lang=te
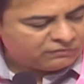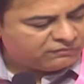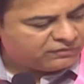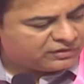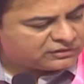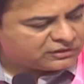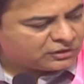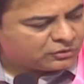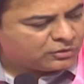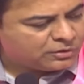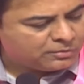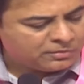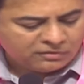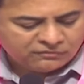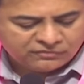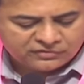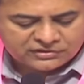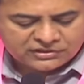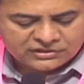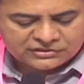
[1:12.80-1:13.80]
రవ్వంత
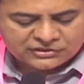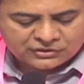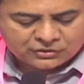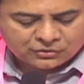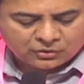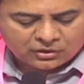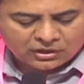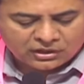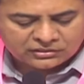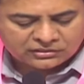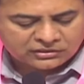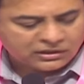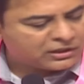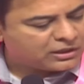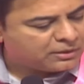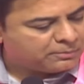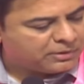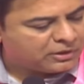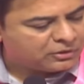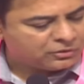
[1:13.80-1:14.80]
రుణమాఫీ చేసి కొండంత
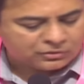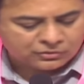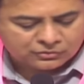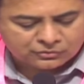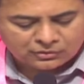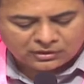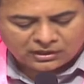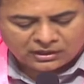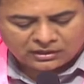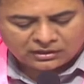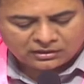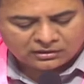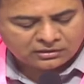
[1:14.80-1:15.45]
డబ్బా కొట్టుకున్న